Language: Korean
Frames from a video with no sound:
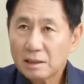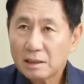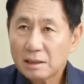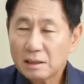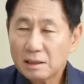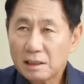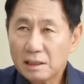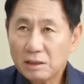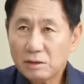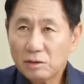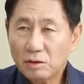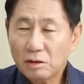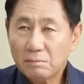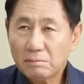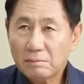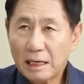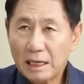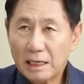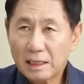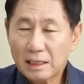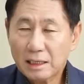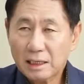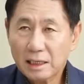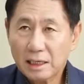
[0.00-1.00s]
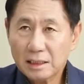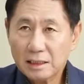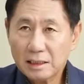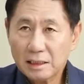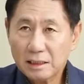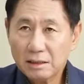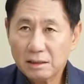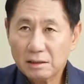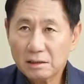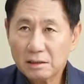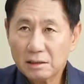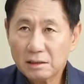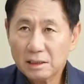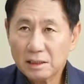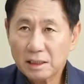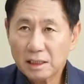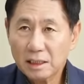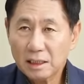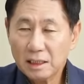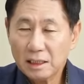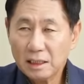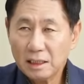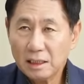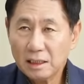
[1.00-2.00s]
10월 말까지 이런
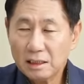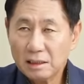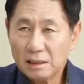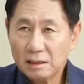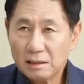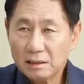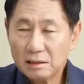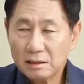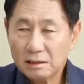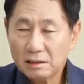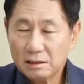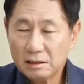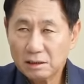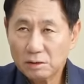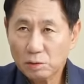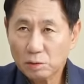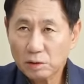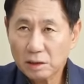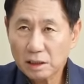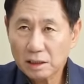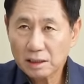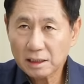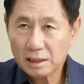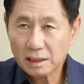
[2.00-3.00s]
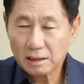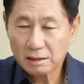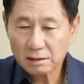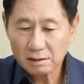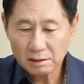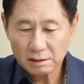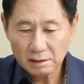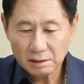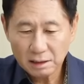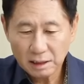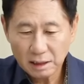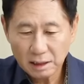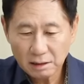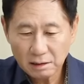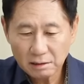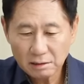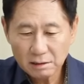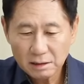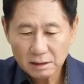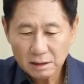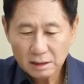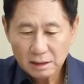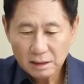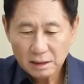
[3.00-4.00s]
현상이 지속된다 그러는데요.